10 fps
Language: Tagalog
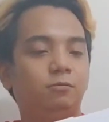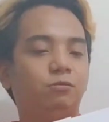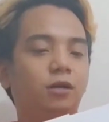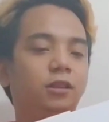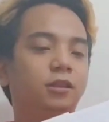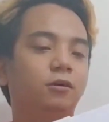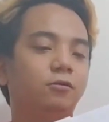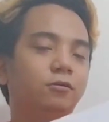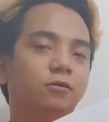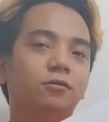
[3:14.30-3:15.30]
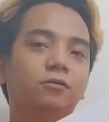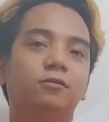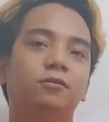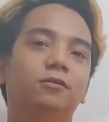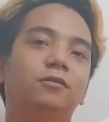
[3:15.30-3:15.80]
maganda kong
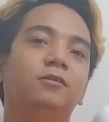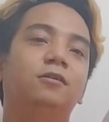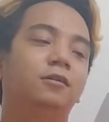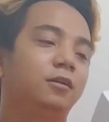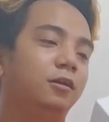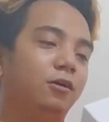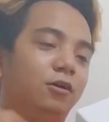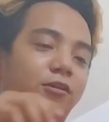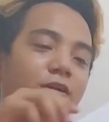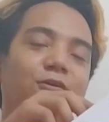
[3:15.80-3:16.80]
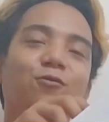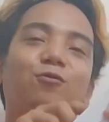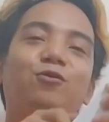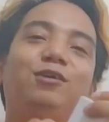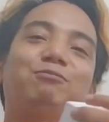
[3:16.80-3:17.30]
oh, talagang
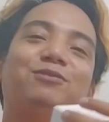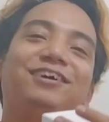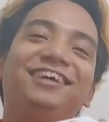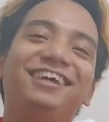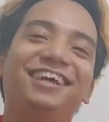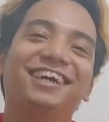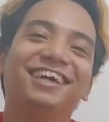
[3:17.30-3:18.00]
kulay pink.